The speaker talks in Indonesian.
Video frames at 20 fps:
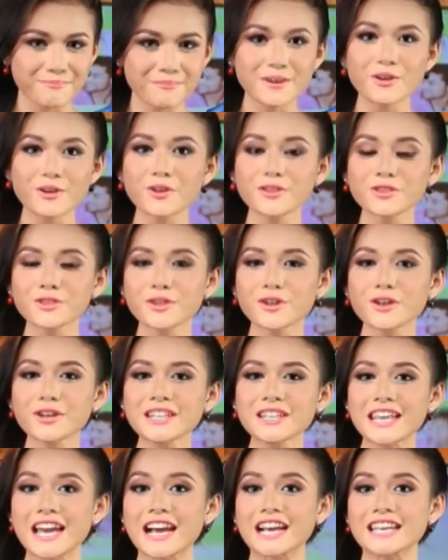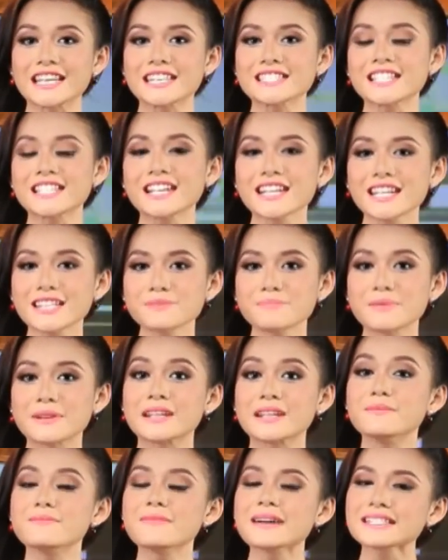Penonton yang histeris
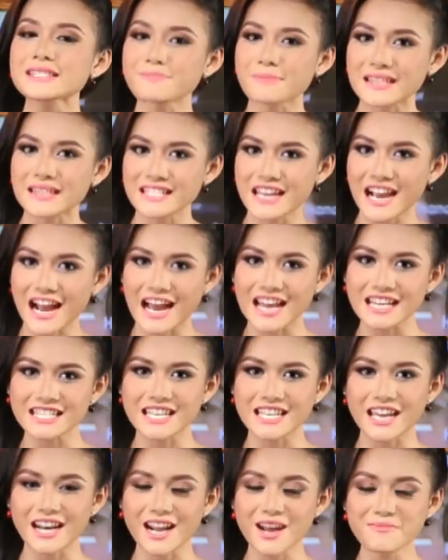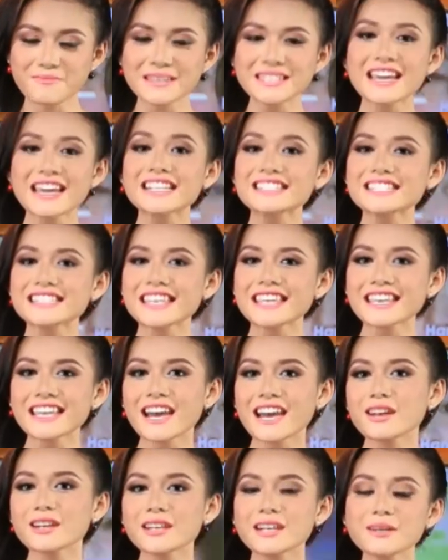bergema sepanjang acara
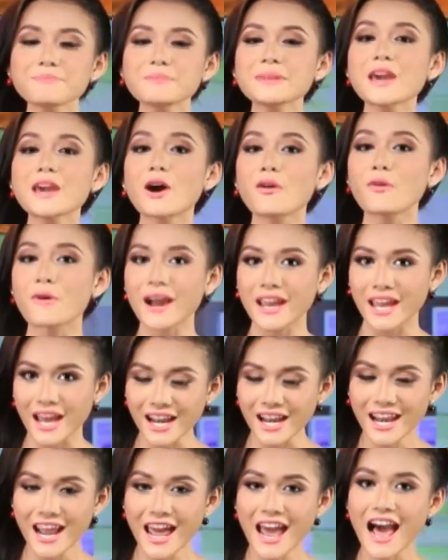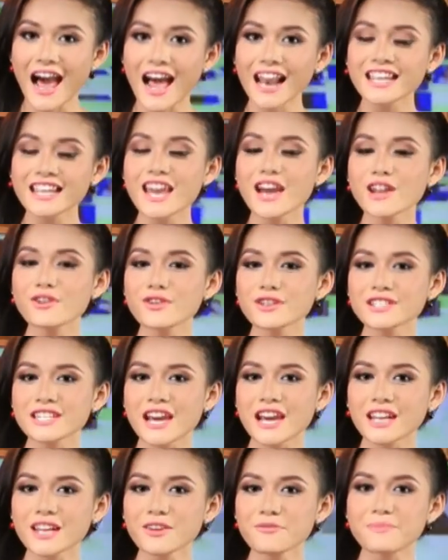menyaksikan kepiawaian Aliando
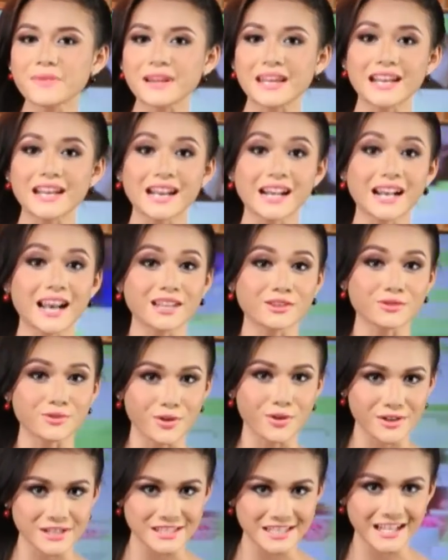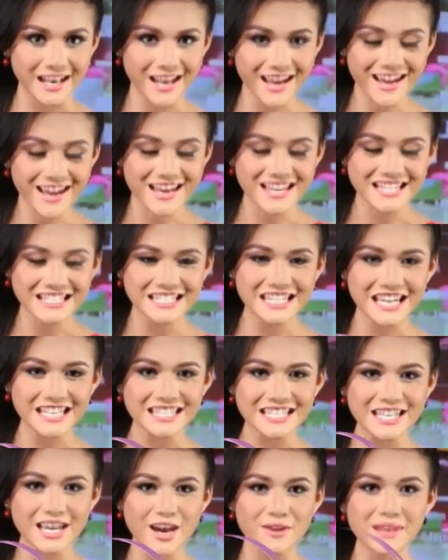Syarif, Prilly Latukonsina,
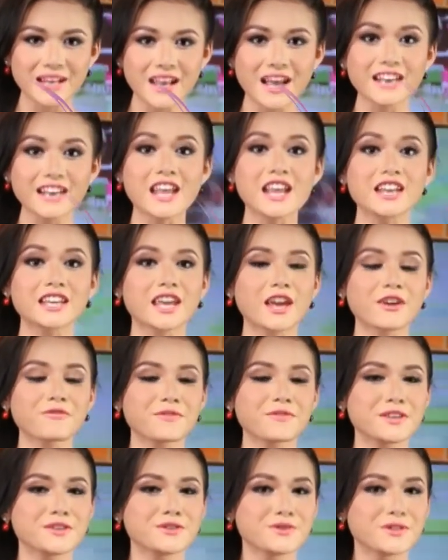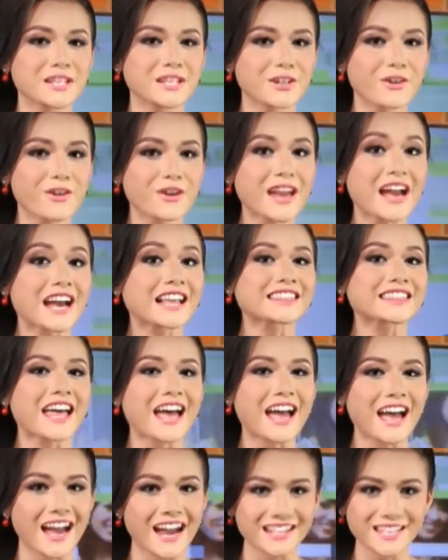Jessica Mila, dan Kevin Julio yang
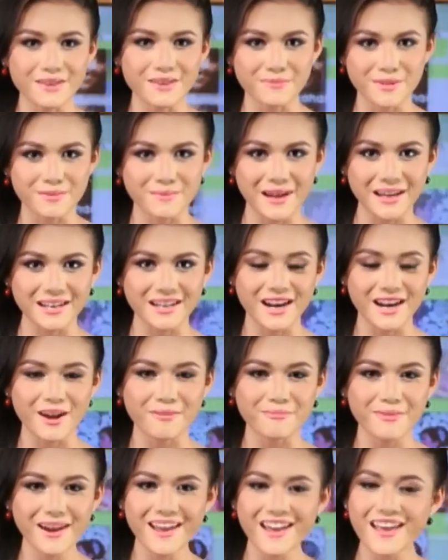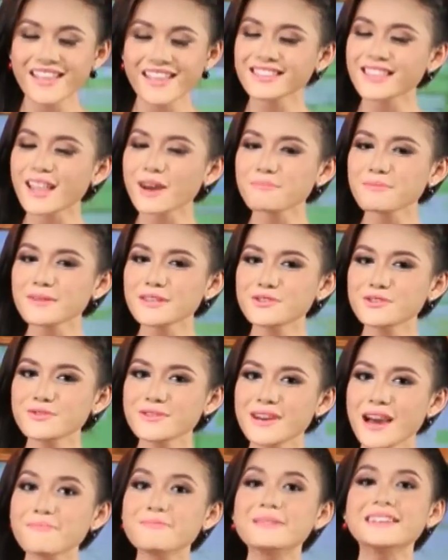tak hanya bermain drama, tapi
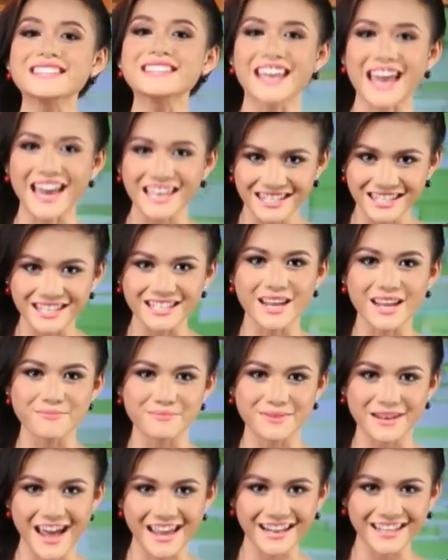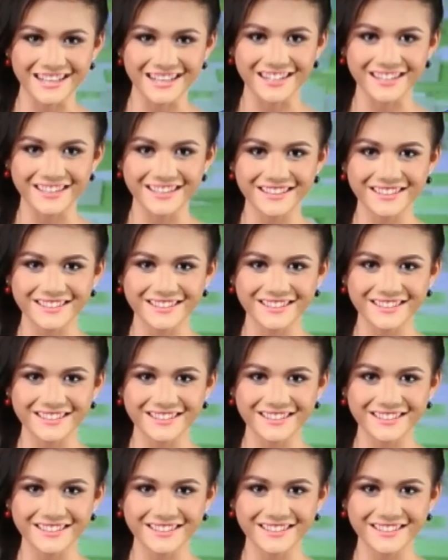juga bernyanyi dan menari.